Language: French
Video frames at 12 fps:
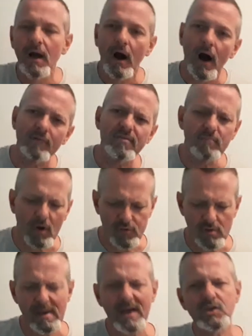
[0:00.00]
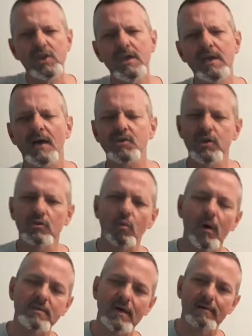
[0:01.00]
Ah, oh, vivement demain, J4,
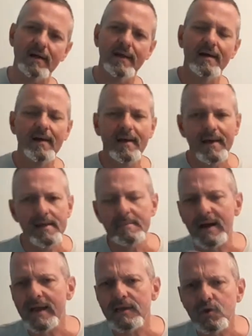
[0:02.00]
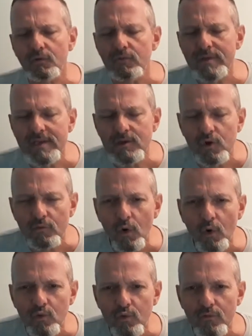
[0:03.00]
J3, ça va et je vous dis, je vous
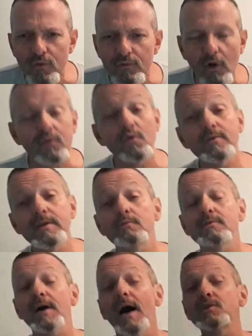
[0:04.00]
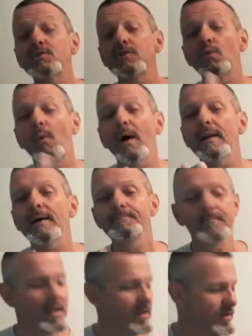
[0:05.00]
retrouve vendredi, on sera à J3, là.
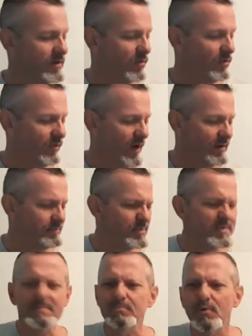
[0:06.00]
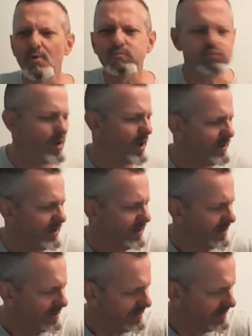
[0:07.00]
On fera un petit peu le point
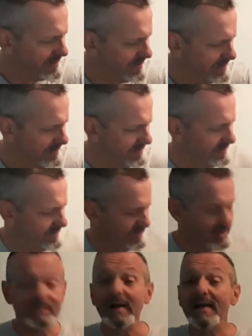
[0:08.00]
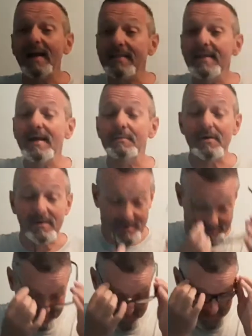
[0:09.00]
je vais regarder
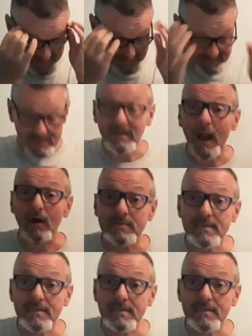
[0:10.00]
d'abord. alors, ce